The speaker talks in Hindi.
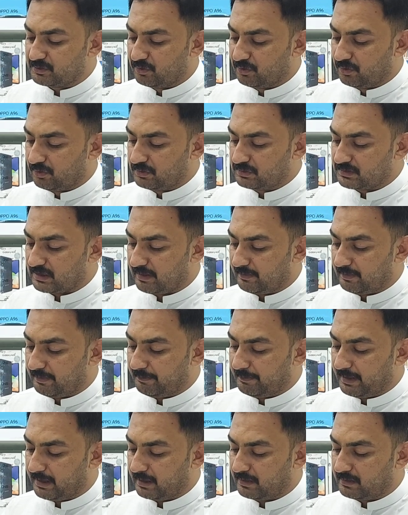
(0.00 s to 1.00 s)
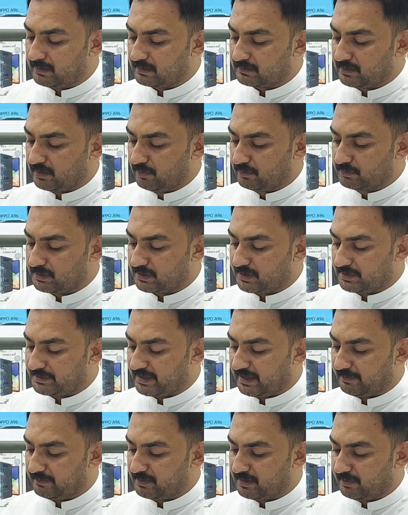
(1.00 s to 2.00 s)
इसको ज़रा मैं बैक करता हूँ ताकि
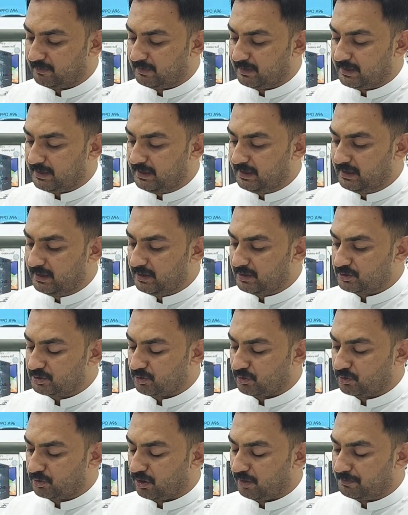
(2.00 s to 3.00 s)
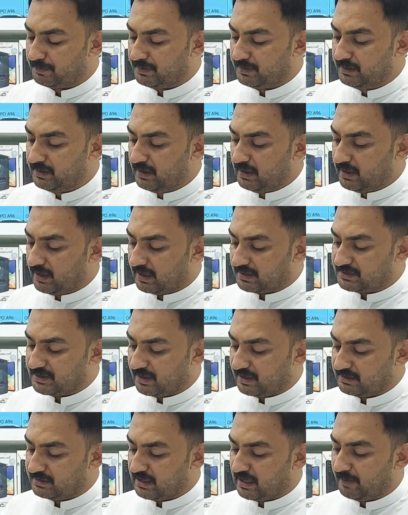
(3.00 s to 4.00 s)
टाइम कम ले डोंट कॉपी
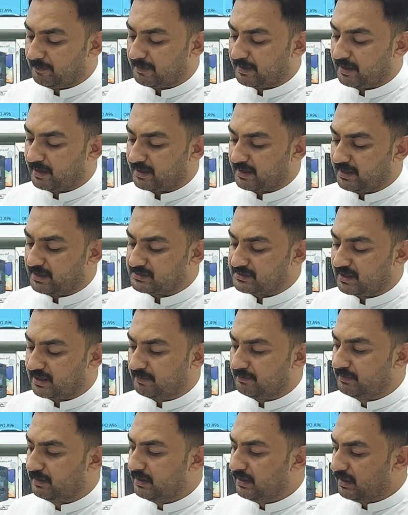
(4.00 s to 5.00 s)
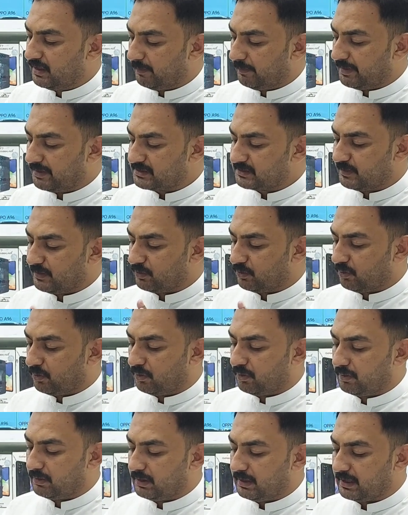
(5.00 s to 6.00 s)
अच्छा यहाँ पर आ गए हैं जनाब मैं डिस्प्ले को
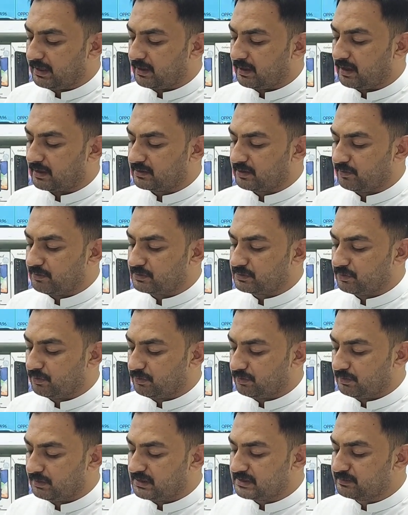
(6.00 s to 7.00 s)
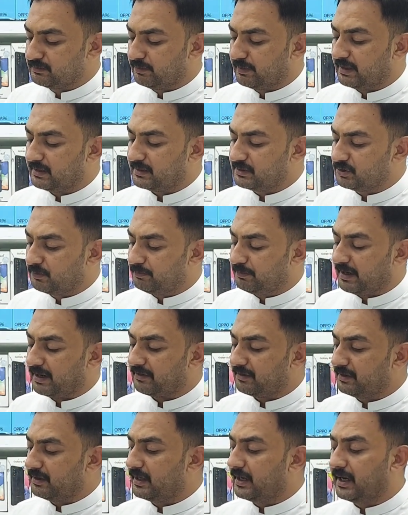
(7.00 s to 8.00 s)
लेकर आता हूँ इसको इस मोबाइल की जो
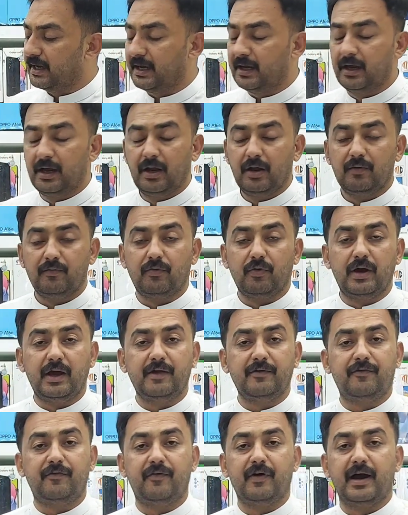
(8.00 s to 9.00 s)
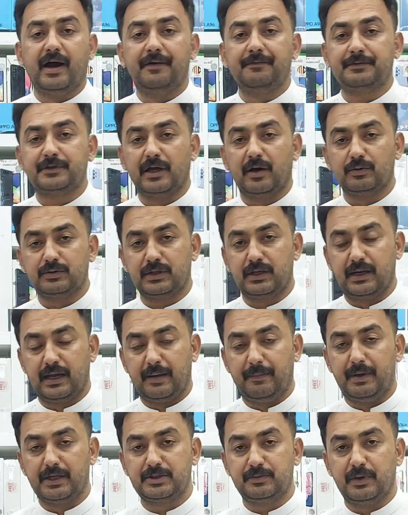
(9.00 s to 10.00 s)
बैटरी है वो है 5000
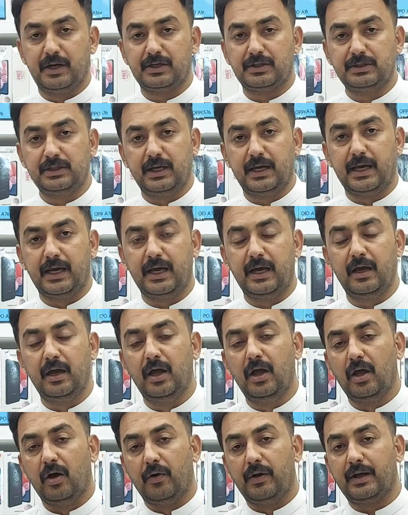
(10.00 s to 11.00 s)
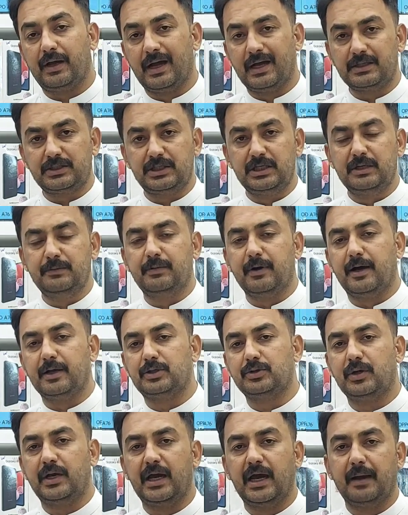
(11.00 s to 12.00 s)
थाउजेंड बैटरी है और एक अच्छी बात
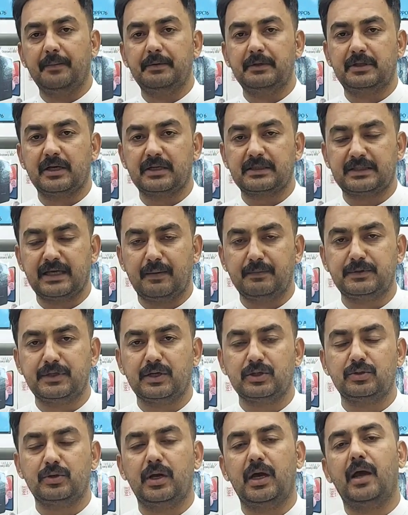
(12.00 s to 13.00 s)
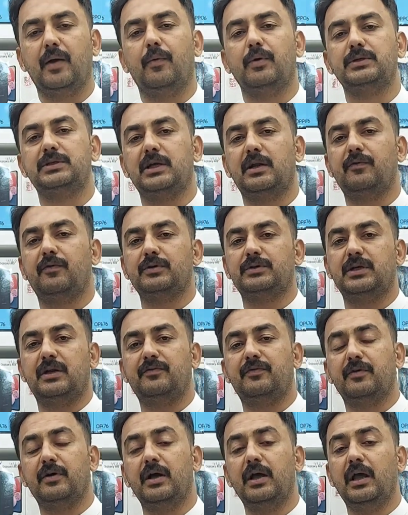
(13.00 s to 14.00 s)
जो है अभी तक सैमसंग जो है वो सिर्फ और
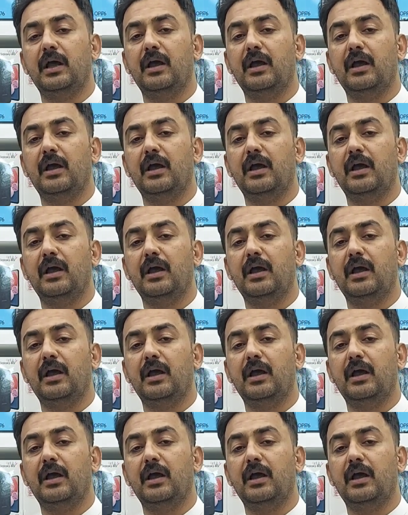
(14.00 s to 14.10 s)
सिर्फ